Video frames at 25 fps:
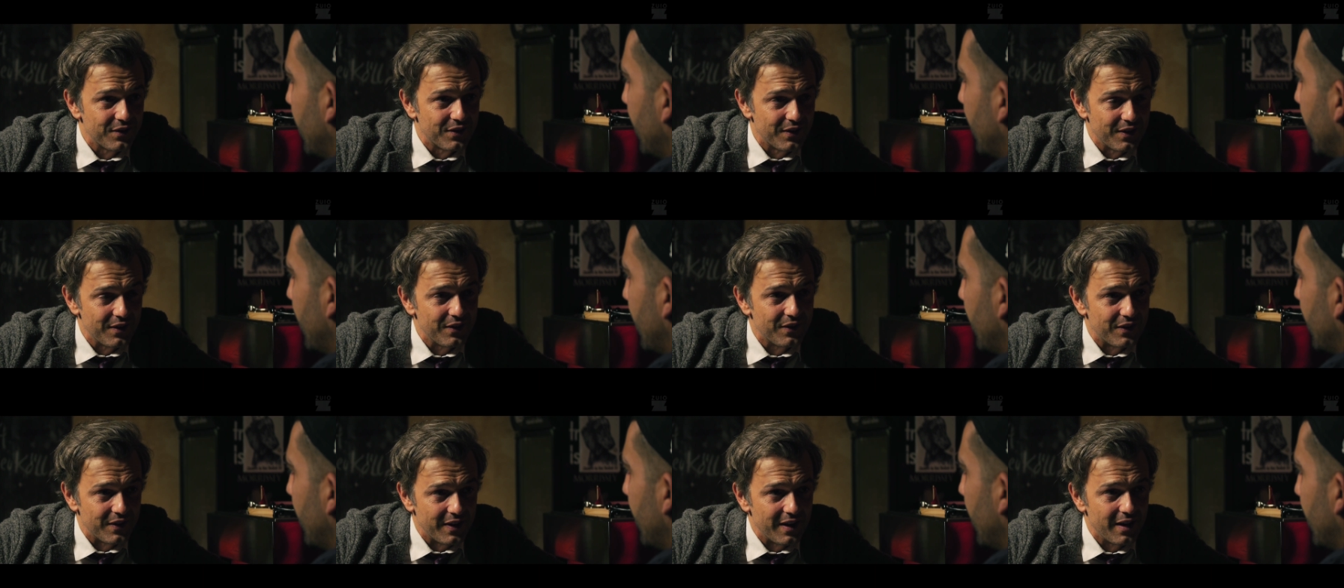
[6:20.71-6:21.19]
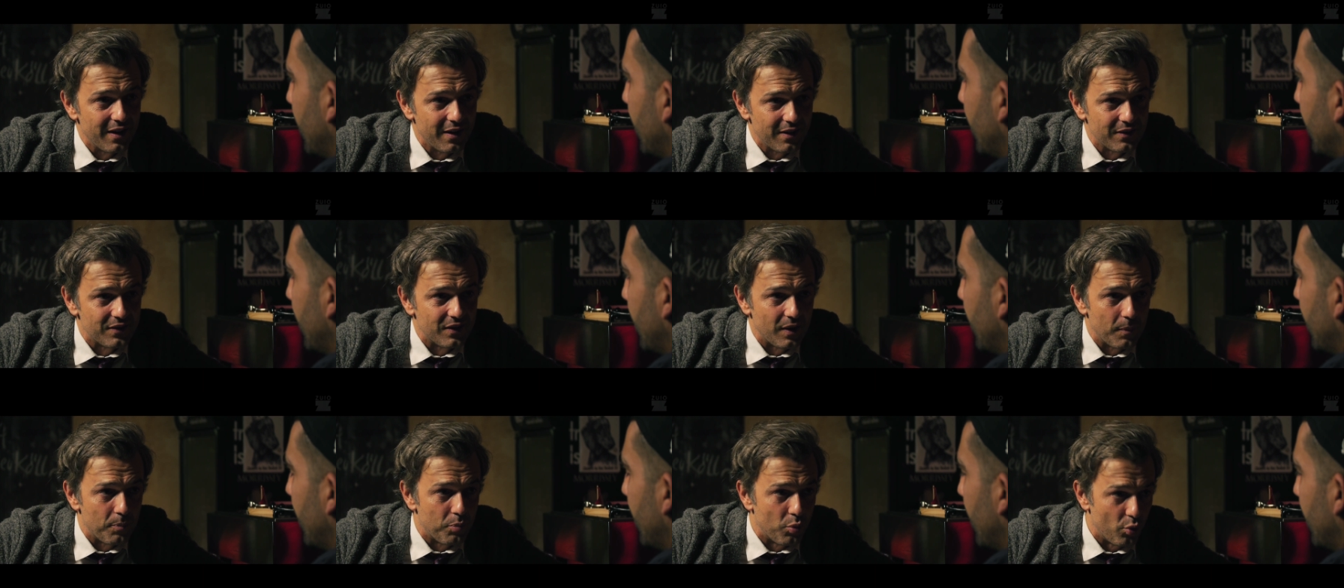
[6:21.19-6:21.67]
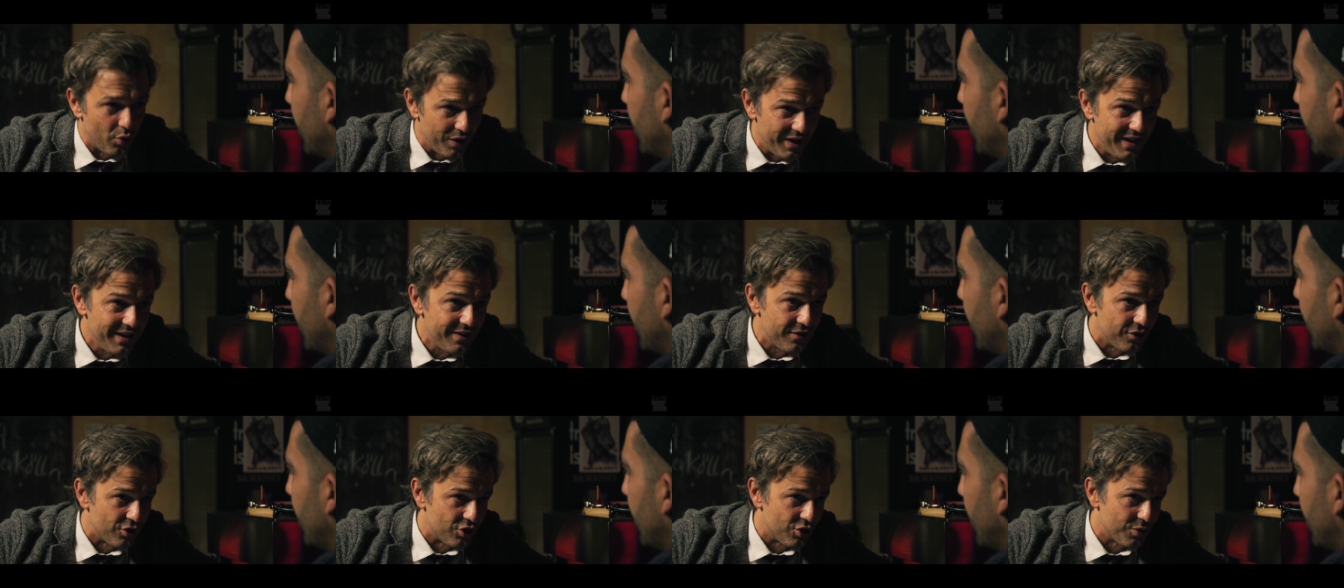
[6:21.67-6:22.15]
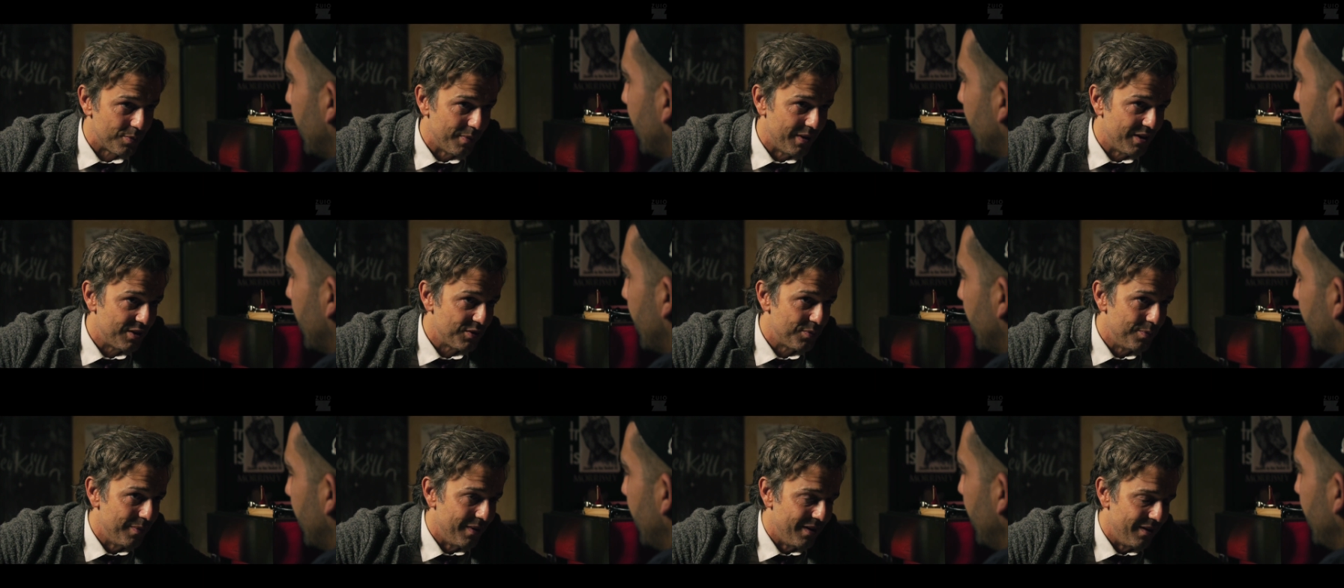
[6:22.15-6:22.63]
sind sehr, sehr poetisch
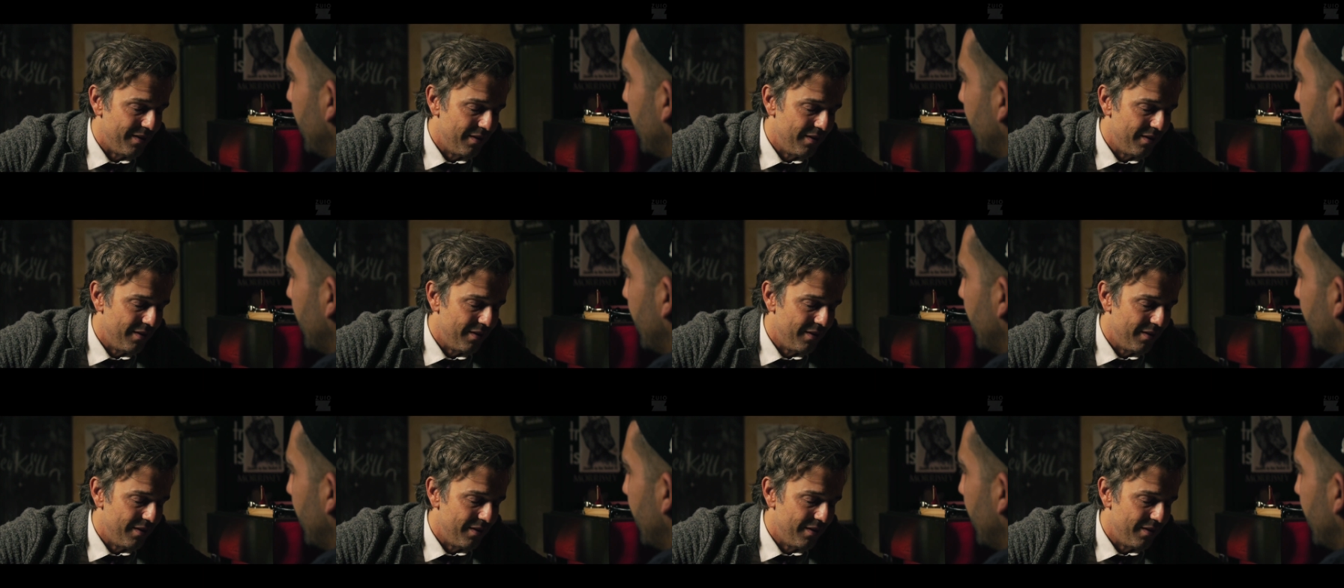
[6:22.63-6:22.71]
manchmal.